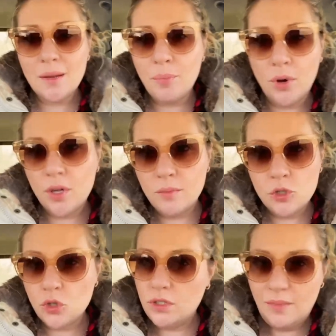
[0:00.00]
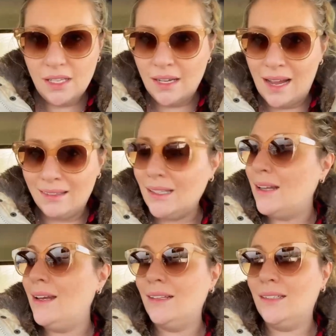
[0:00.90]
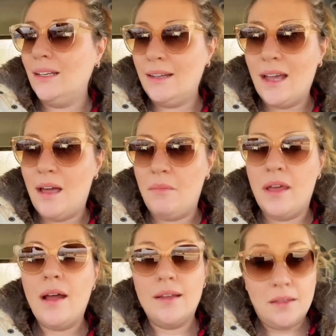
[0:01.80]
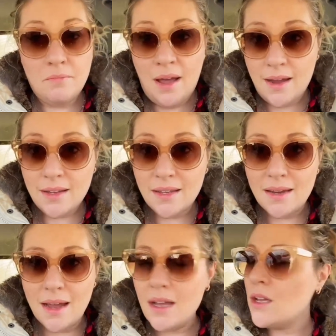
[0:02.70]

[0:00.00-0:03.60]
poi mi sono dimenticata la telecamera in macchina,